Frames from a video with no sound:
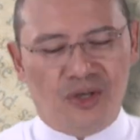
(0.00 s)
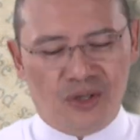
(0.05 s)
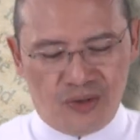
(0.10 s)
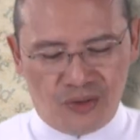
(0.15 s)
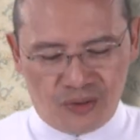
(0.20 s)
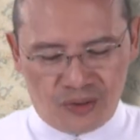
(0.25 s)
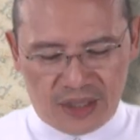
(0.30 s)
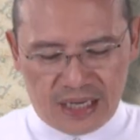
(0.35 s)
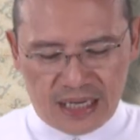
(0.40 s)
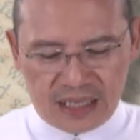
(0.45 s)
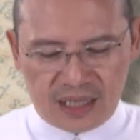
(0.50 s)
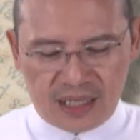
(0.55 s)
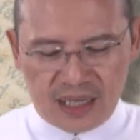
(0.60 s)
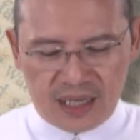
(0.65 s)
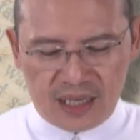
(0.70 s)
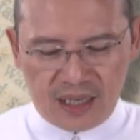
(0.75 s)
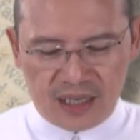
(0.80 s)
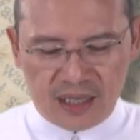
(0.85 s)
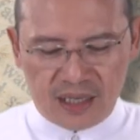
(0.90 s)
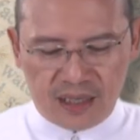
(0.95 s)
No? At
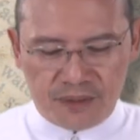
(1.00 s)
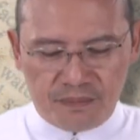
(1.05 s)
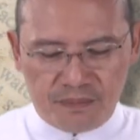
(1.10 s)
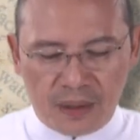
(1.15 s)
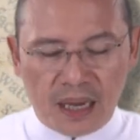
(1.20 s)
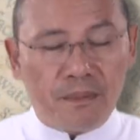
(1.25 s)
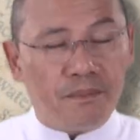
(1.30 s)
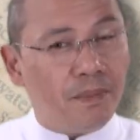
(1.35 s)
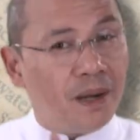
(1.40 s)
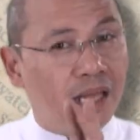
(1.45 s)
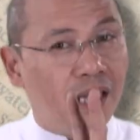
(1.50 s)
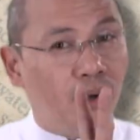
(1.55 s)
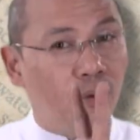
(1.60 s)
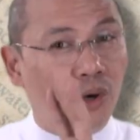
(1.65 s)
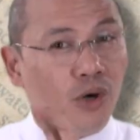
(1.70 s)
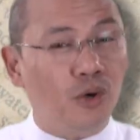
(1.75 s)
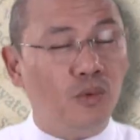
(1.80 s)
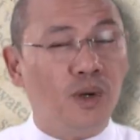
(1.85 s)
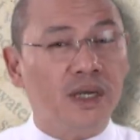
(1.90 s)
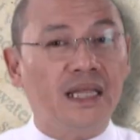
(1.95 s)
uh, ang
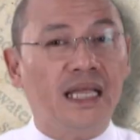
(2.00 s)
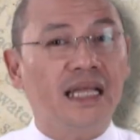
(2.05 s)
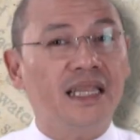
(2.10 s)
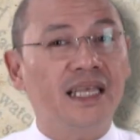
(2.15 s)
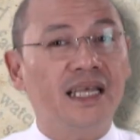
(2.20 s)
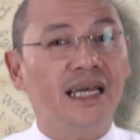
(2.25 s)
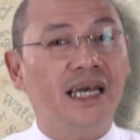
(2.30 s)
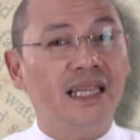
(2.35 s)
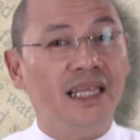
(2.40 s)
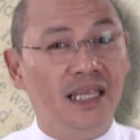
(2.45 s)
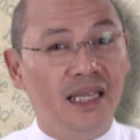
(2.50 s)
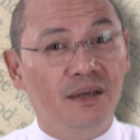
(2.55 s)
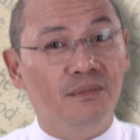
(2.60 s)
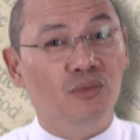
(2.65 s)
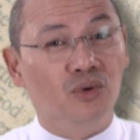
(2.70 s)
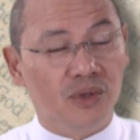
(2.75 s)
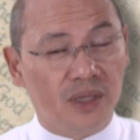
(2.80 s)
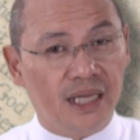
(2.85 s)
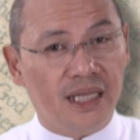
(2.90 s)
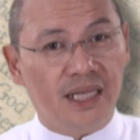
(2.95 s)
pangalawa ay huwag natin
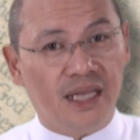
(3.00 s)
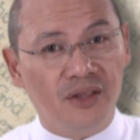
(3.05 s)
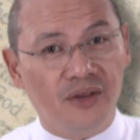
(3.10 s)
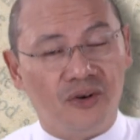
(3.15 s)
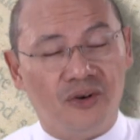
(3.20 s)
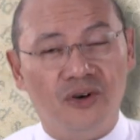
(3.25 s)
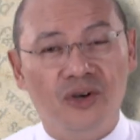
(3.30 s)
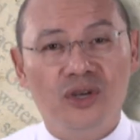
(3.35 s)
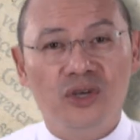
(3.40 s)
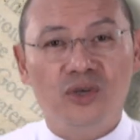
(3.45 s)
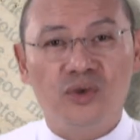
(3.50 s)
kalilimutan ano,